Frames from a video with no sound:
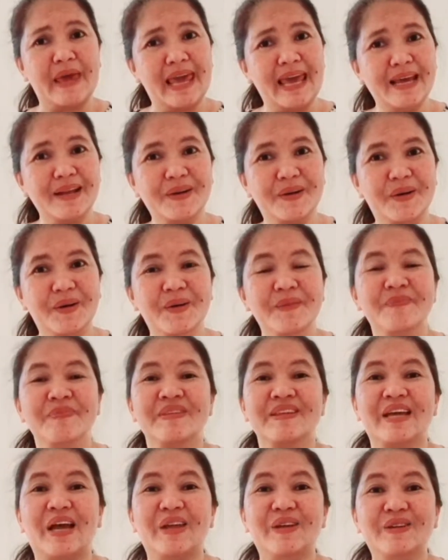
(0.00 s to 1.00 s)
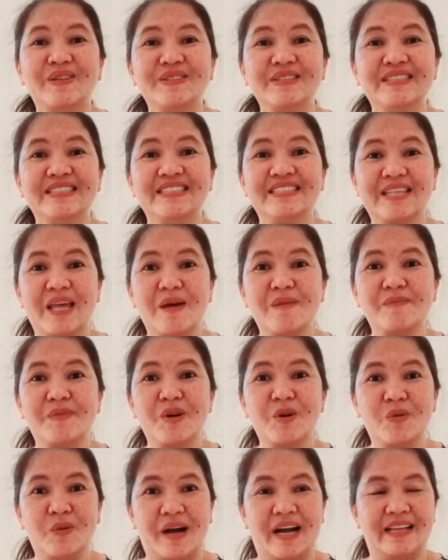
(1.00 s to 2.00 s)
pero, ngayong
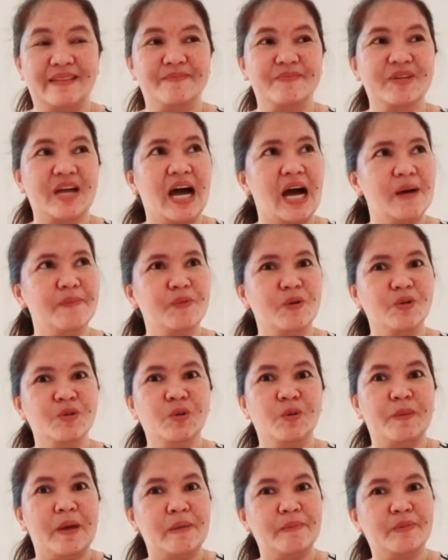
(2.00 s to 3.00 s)
December 1, kahapon